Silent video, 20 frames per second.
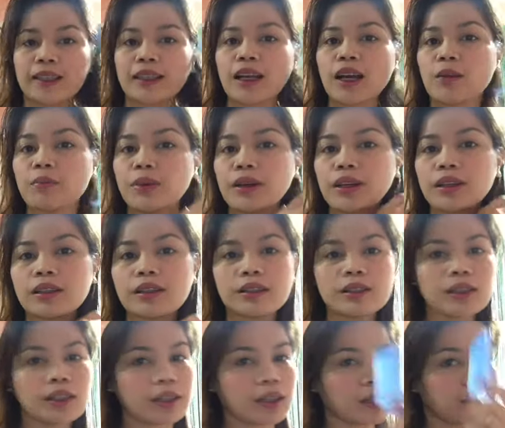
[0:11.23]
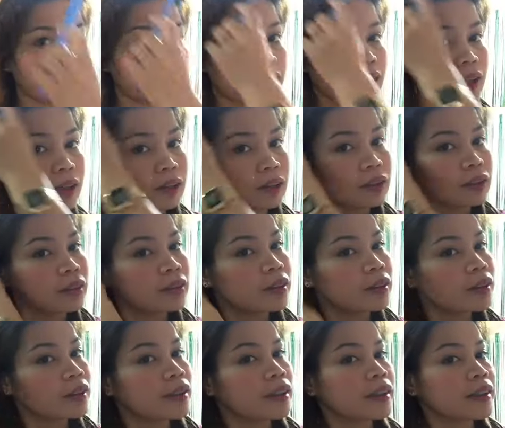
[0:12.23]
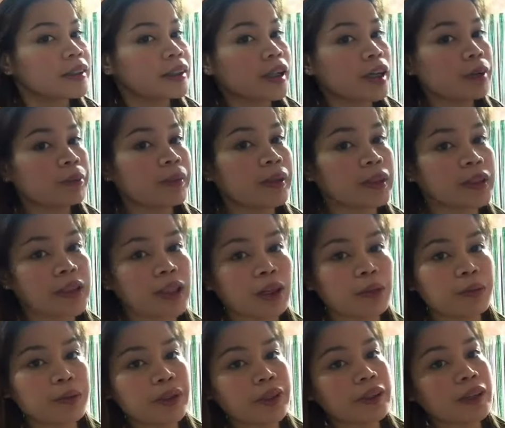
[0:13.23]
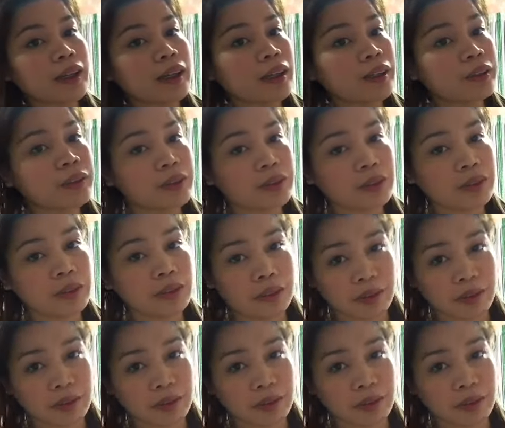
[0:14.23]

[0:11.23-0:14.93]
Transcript: Nakapag, ano na ako, nakapag-shower na ako.